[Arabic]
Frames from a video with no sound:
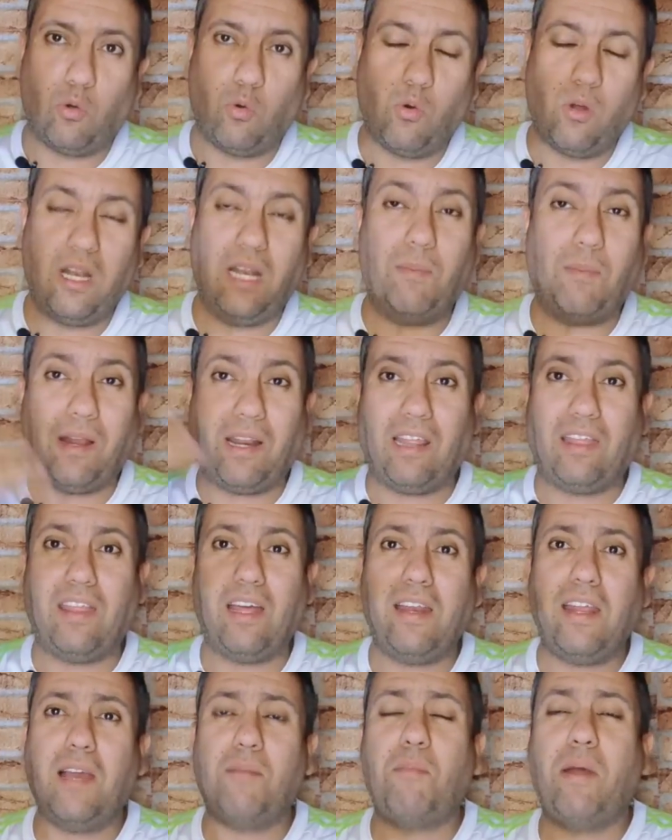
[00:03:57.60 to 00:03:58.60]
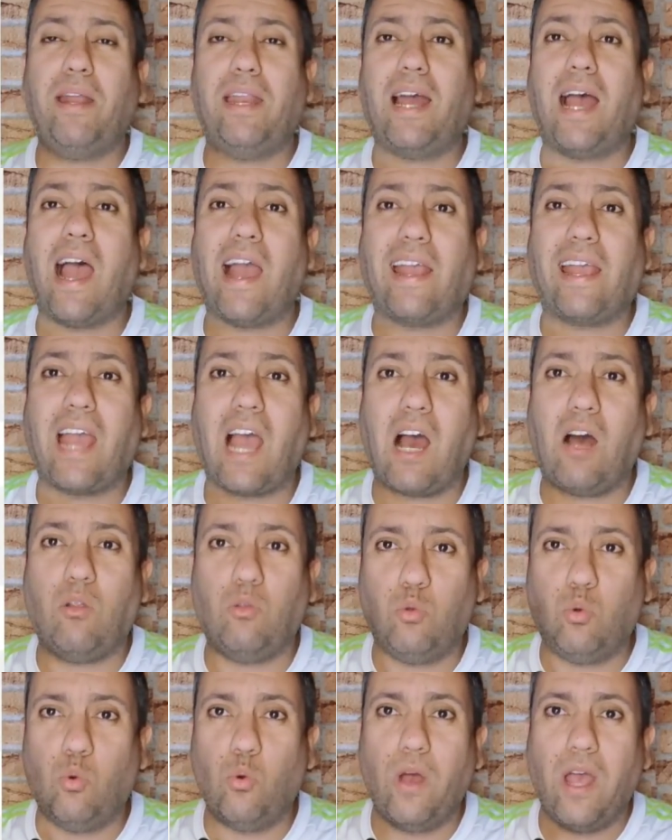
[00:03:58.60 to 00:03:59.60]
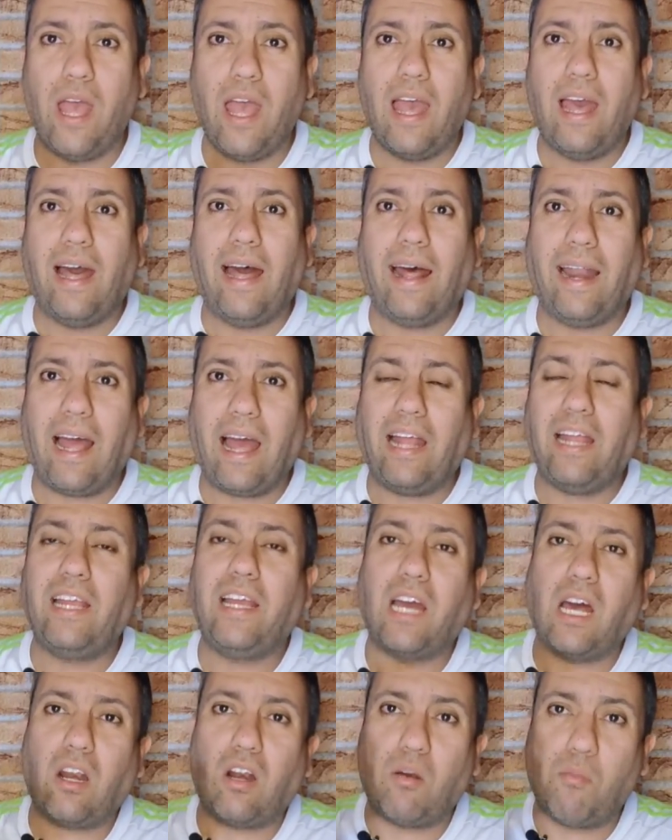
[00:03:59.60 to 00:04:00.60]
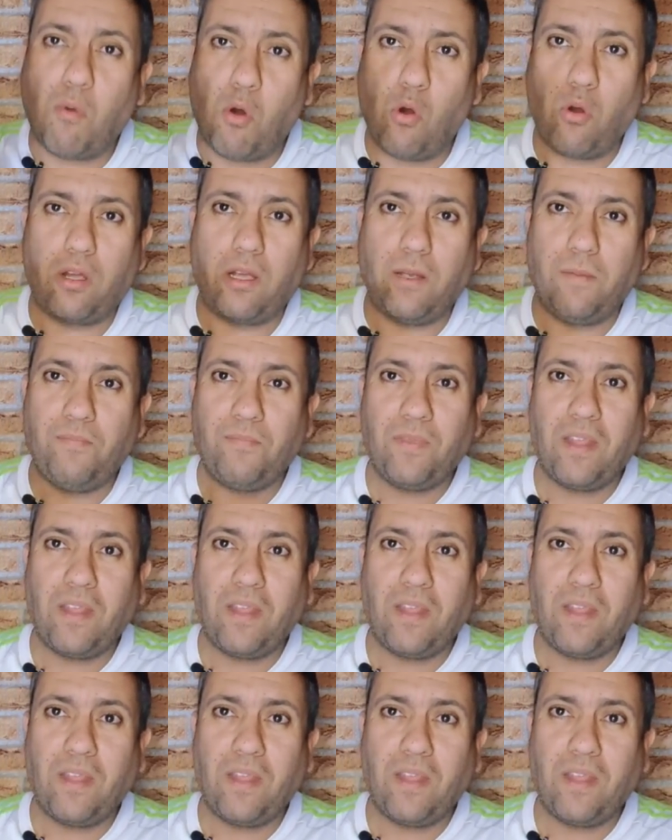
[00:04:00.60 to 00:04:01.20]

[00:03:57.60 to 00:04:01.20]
له للمره الثانيه معناها كادو راح نكرموك